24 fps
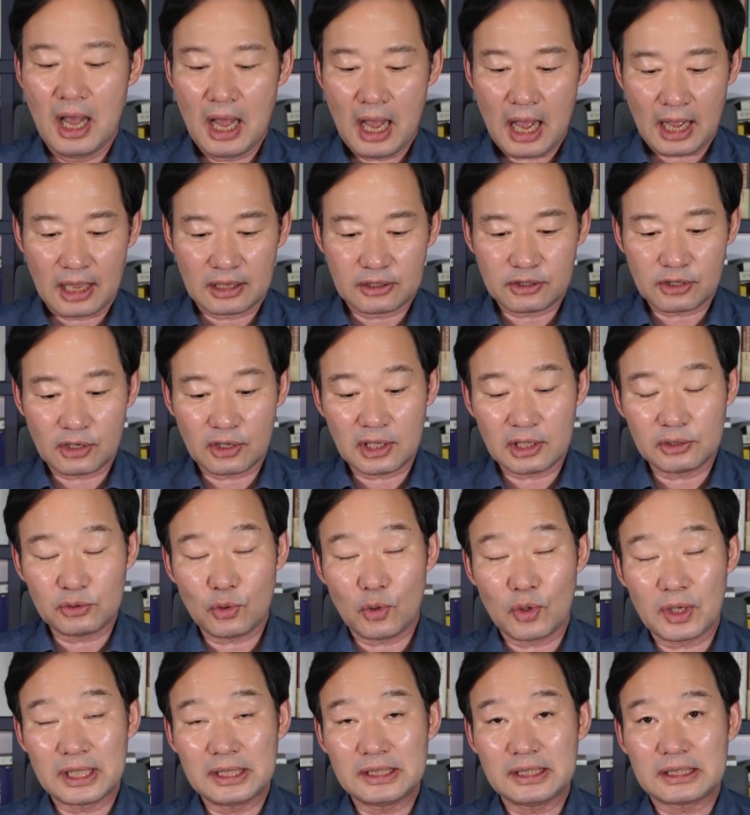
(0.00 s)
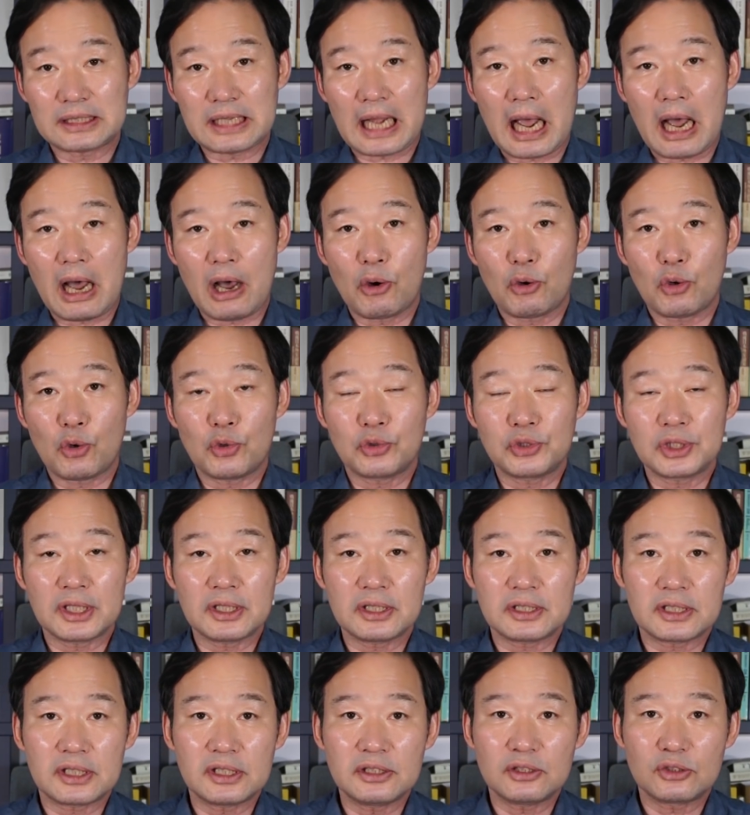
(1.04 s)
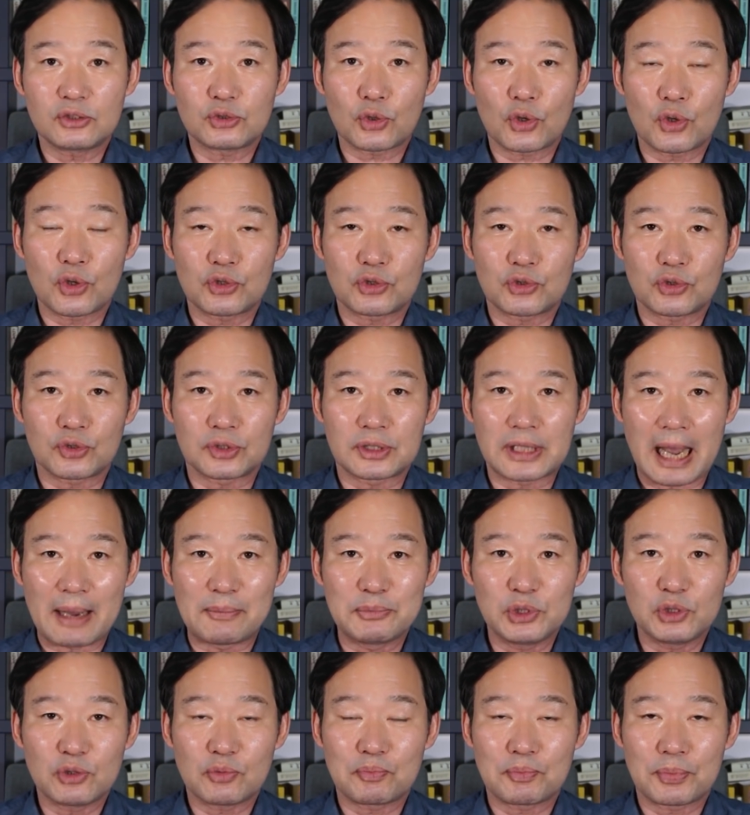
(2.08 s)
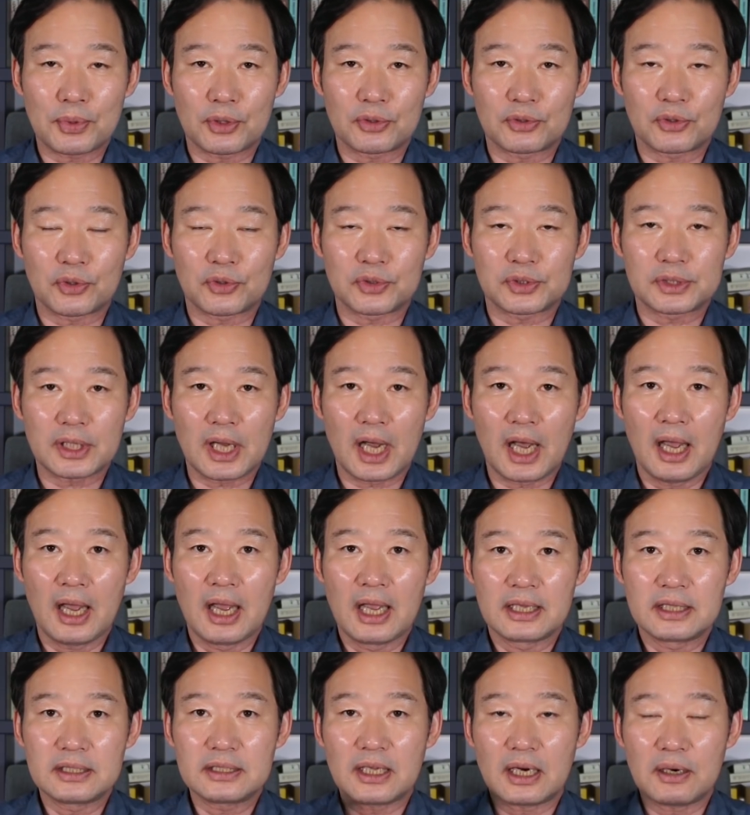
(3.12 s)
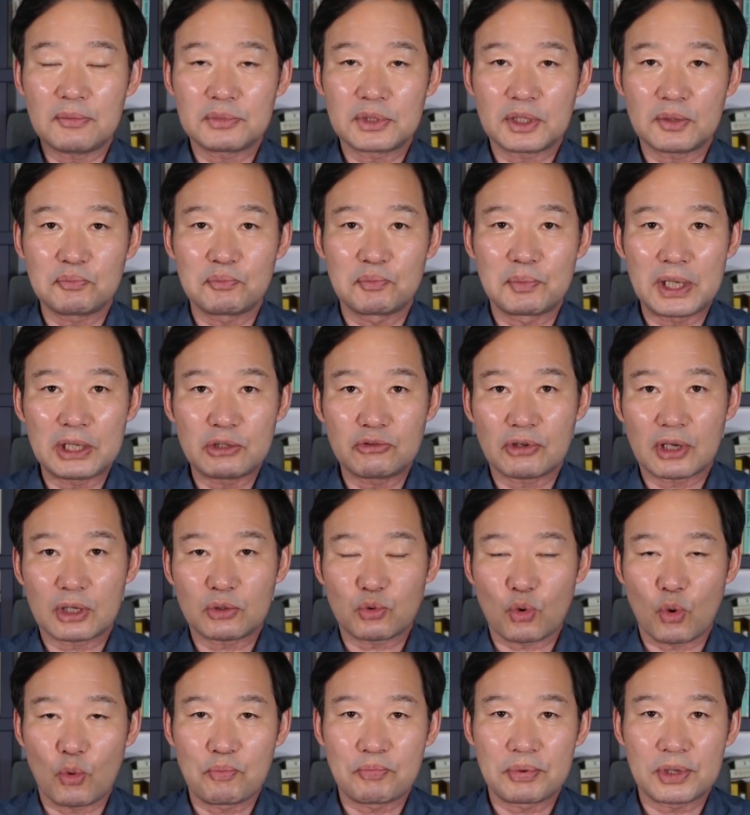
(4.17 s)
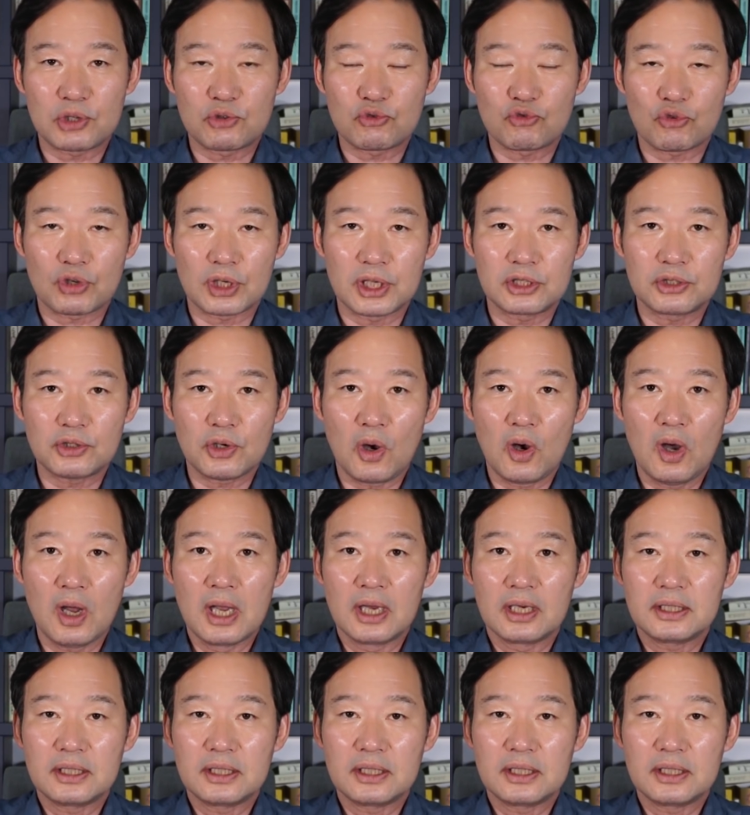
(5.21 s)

아, 천화동인 사오의 실소유주 남욱 변호사, 이 사람 지금 미국에 도피 중이죠.